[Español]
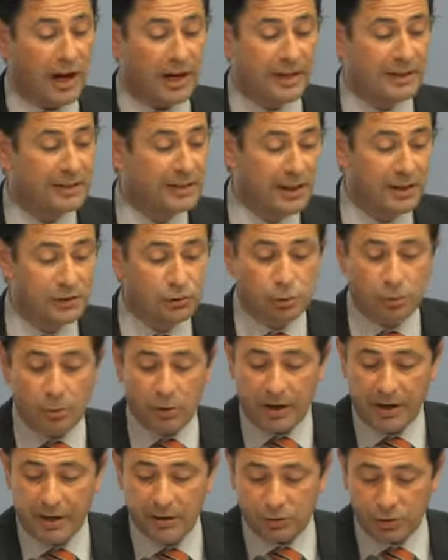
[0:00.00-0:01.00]
la ley 3
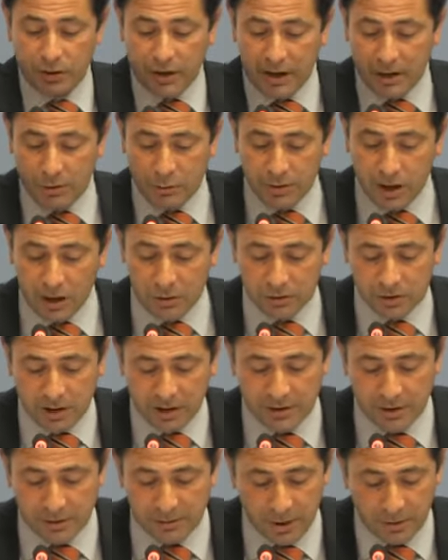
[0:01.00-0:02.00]
tuvo que retocar alguna
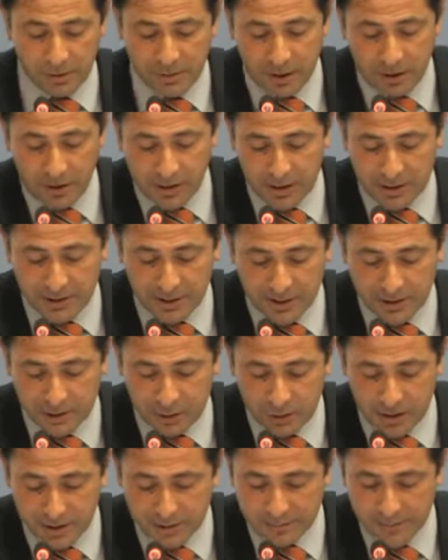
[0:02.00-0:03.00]
cosa que se había olvidado el Real
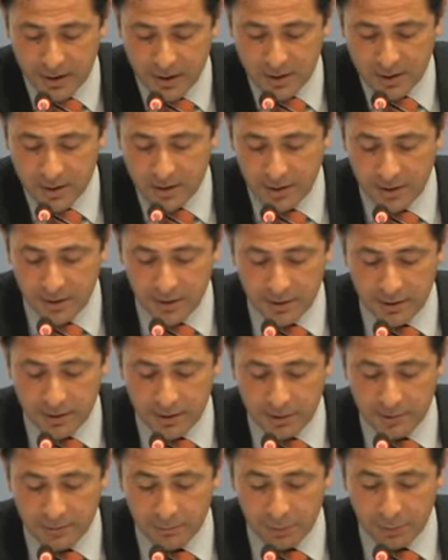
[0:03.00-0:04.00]
de Ley. ¿eh?
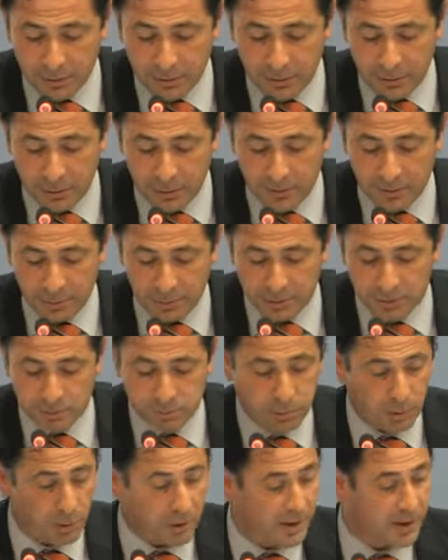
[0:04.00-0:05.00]
Porque, bueno, pues
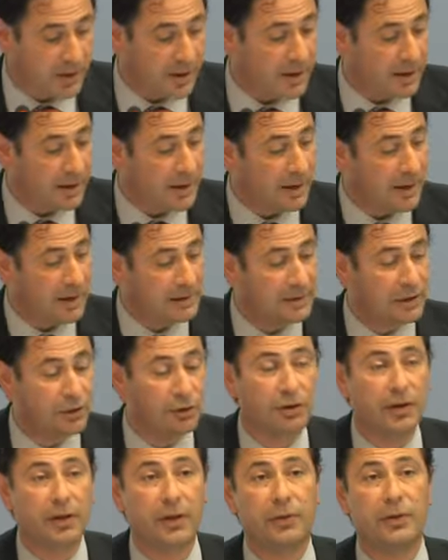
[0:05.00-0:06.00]
porque ha
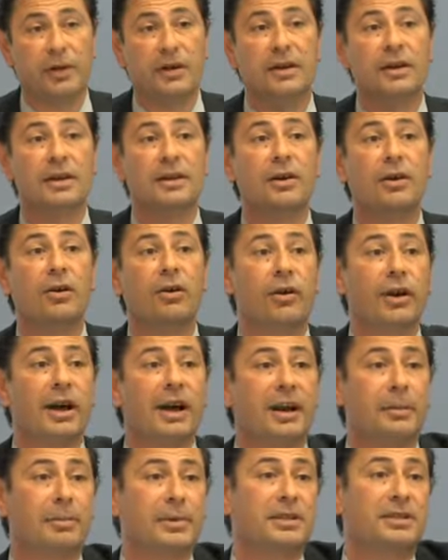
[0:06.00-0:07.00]
tenido que decir,
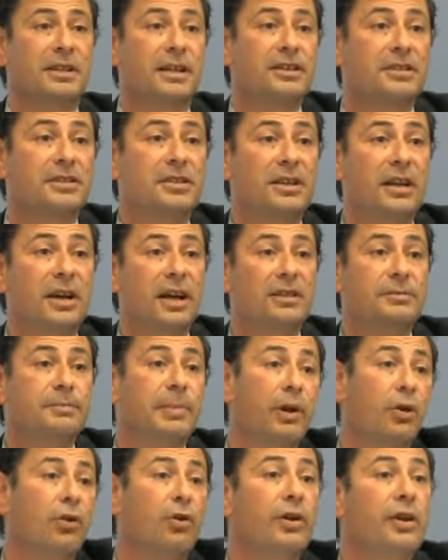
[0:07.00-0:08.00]
oiga, representantes sindicales,
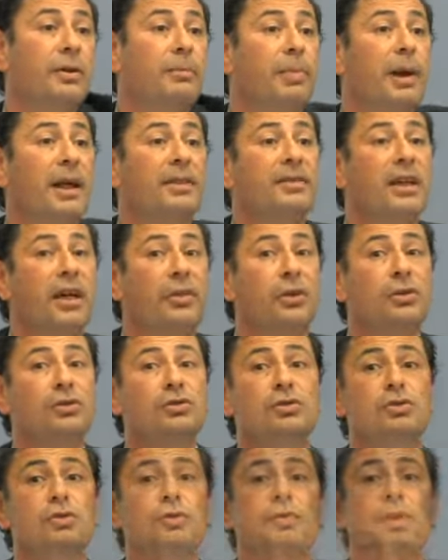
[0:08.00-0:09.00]
pero con
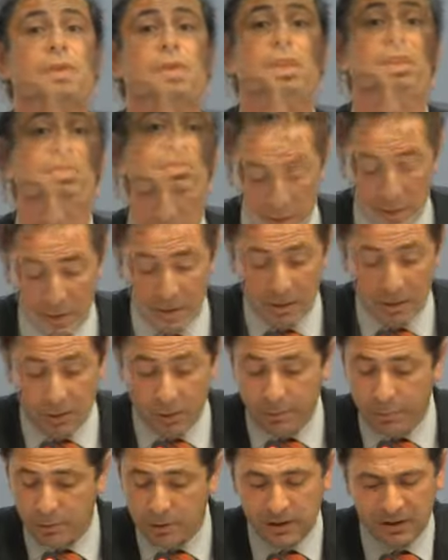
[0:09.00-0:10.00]
implantación suficiente.
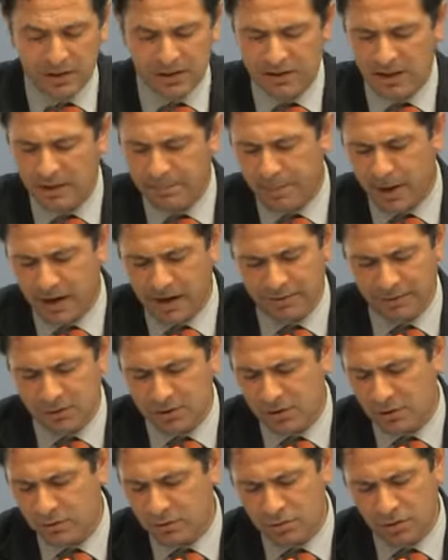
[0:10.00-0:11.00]
Lo importante es el párrafo
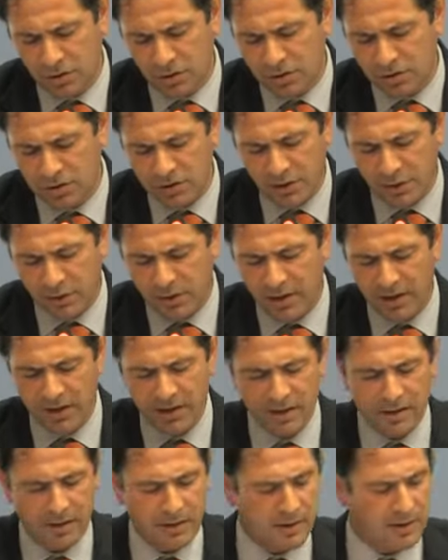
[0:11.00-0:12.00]
segundo, nos dice
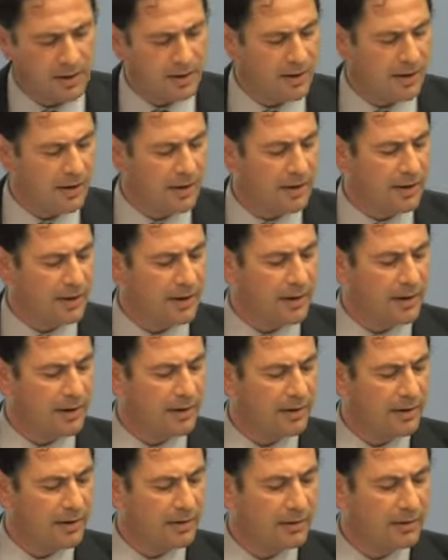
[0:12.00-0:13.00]

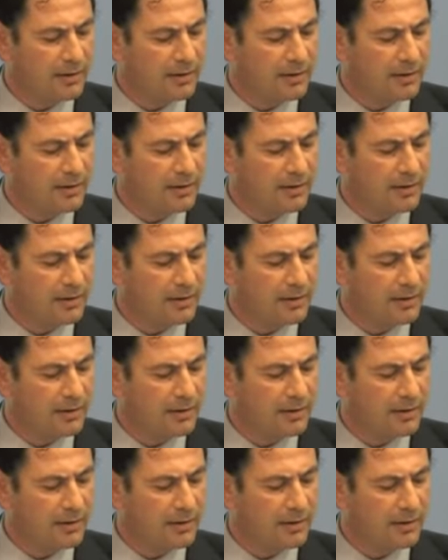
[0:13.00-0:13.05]
eh,